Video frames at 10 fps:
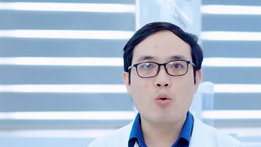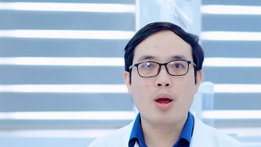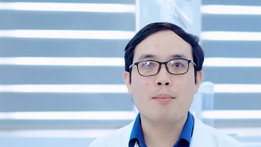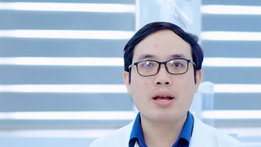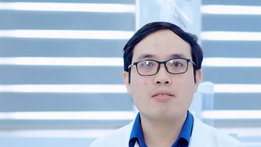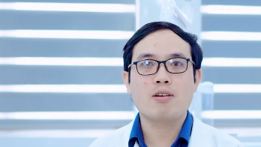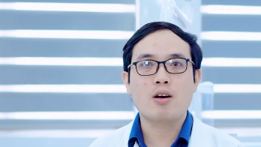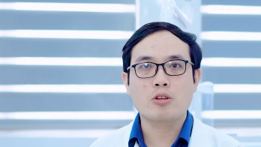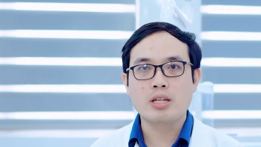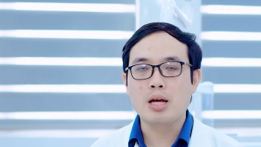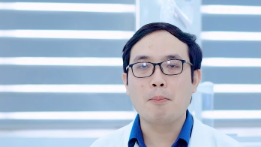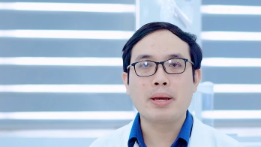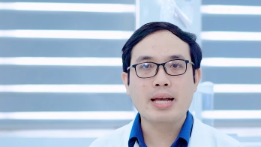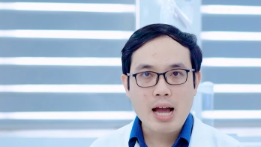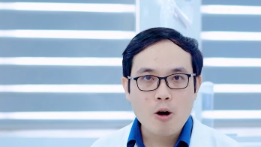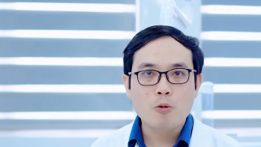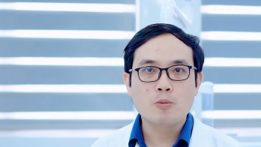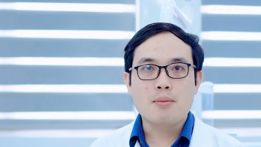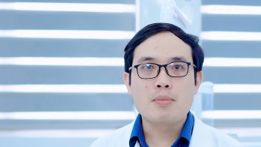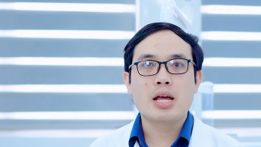răng khỏe mạnh và có tính thẩm mỹ cao.
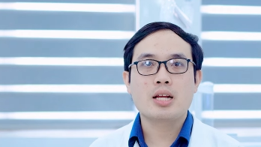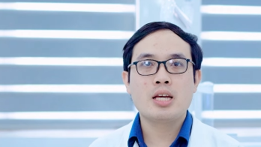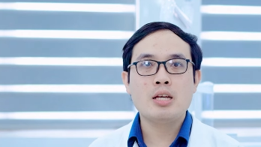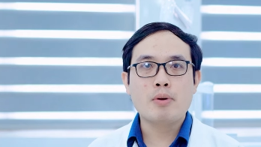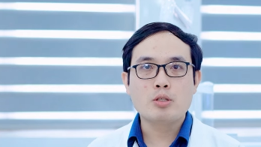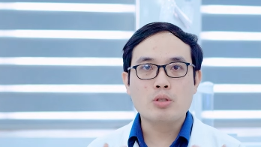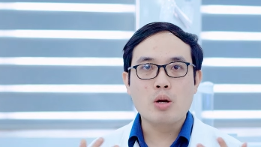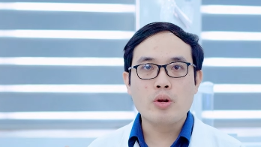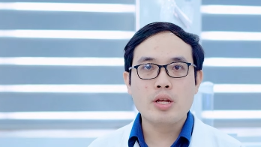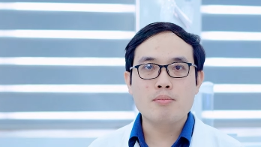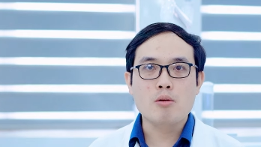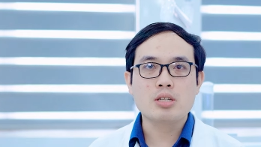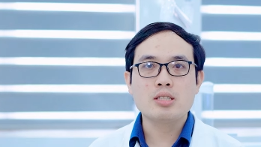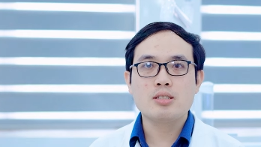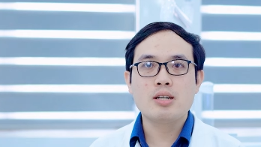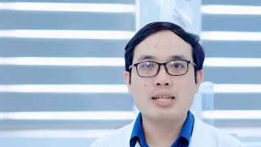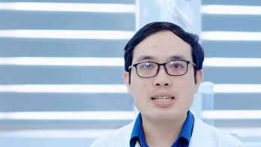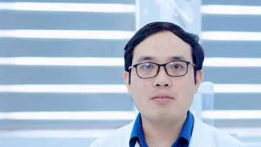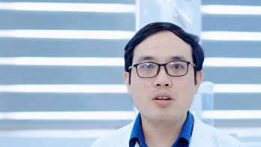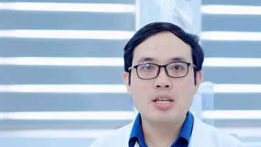Đặc biệt khi mà chúng ta quyết định bọc răng sứ hay
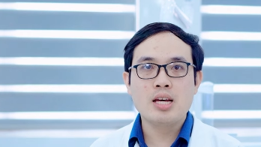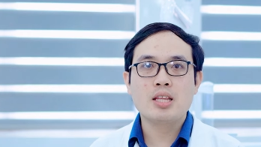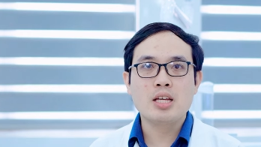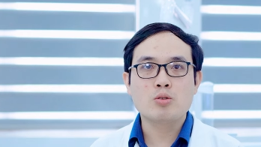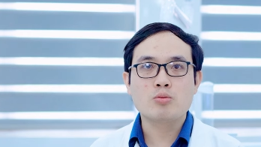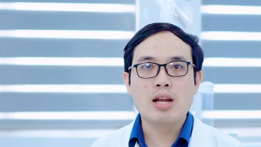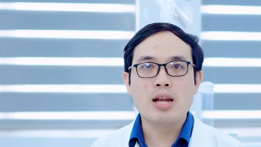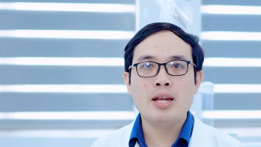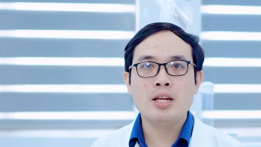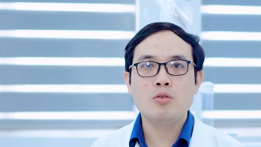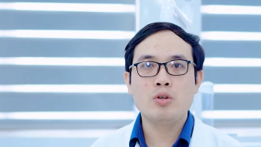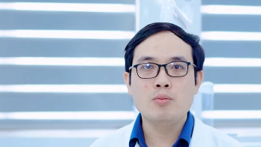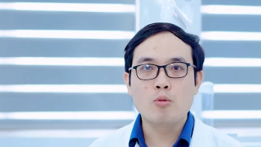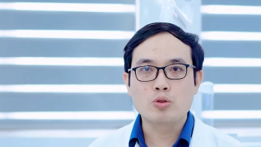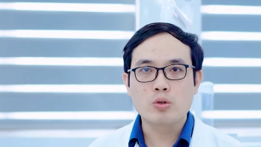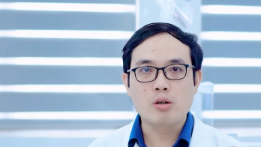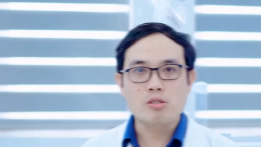dán veneer thì chúng ta nên lưu ý một số